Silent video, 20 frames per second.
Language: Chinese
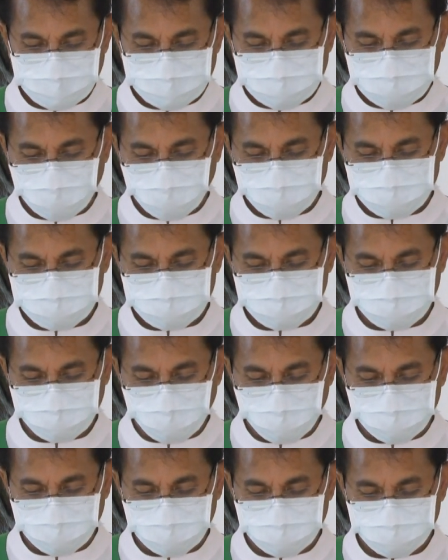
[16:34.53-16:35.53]
求赐
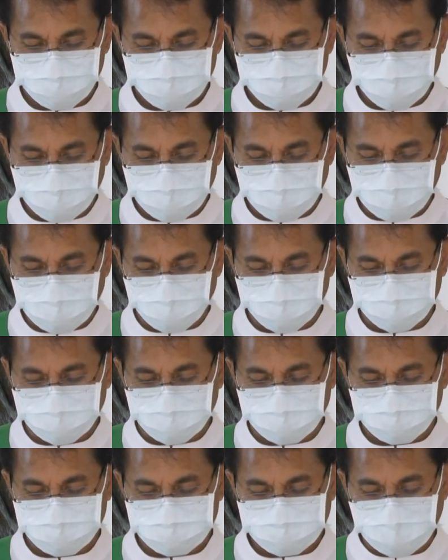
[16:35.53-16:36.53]
我们最高
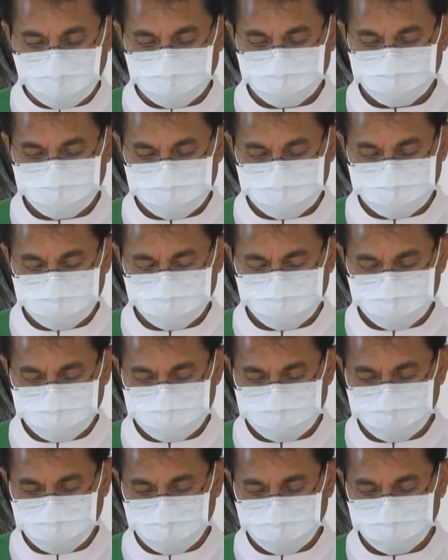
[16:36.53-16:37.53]
的善智之
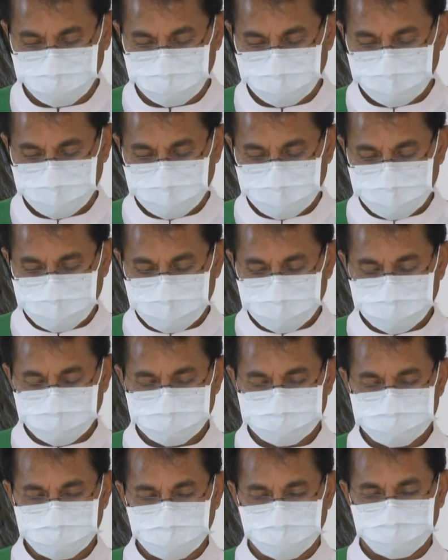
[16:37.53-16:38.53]
神。
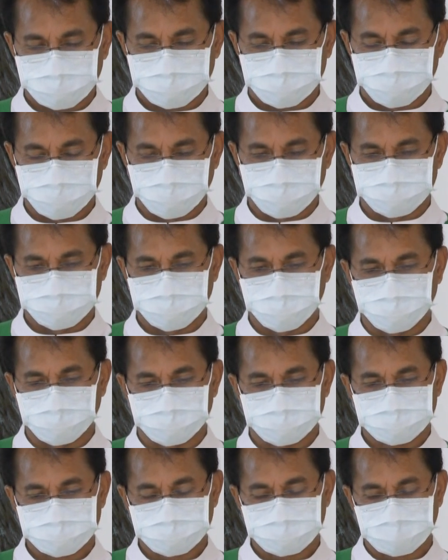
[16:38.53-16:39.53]
以上所
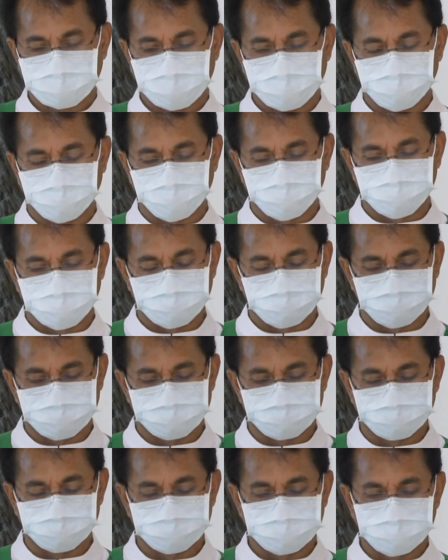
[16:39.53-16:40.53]
求是靠我们的
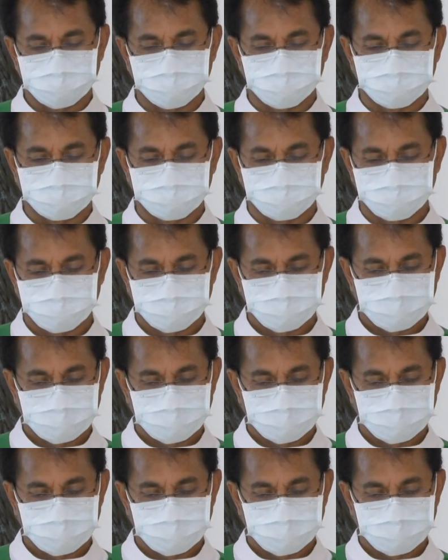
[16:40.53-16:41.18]
主基督。